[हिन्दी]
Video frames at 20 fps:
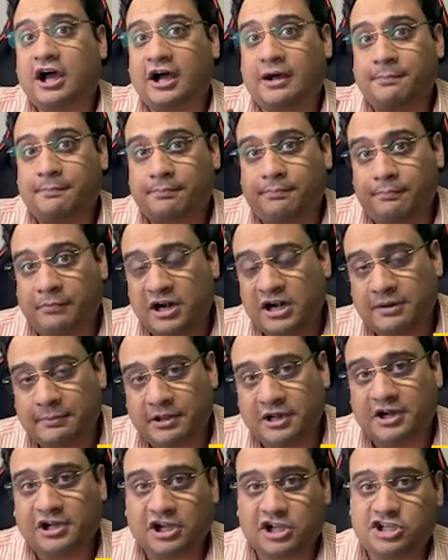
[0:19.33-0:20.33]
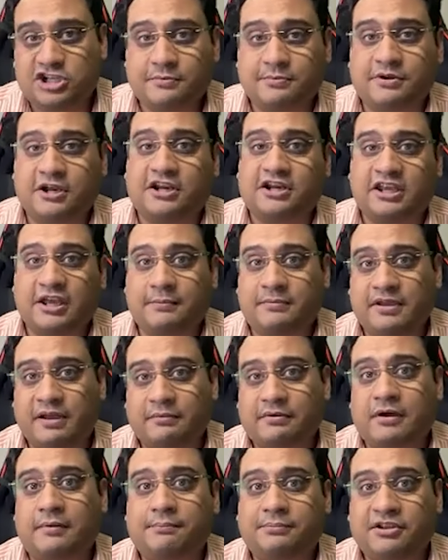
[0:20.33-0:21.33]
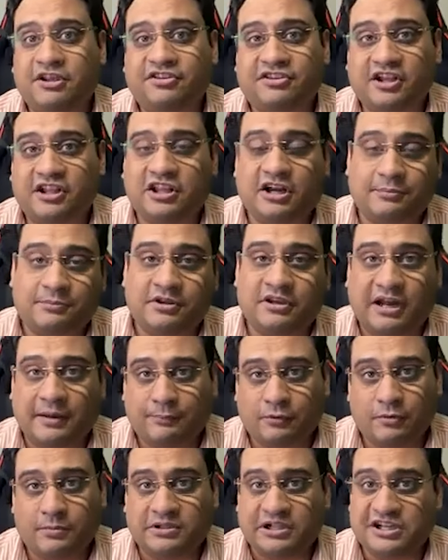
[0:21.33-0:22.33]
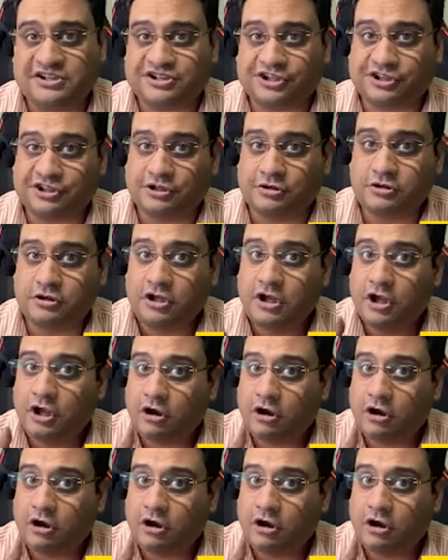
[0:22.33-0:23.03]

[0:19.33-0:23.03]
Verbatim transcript: आप मल्टीपल इंटर्नशिप करके भी आप कंपनीज के अंदर अपनी रेपो बना सकते हो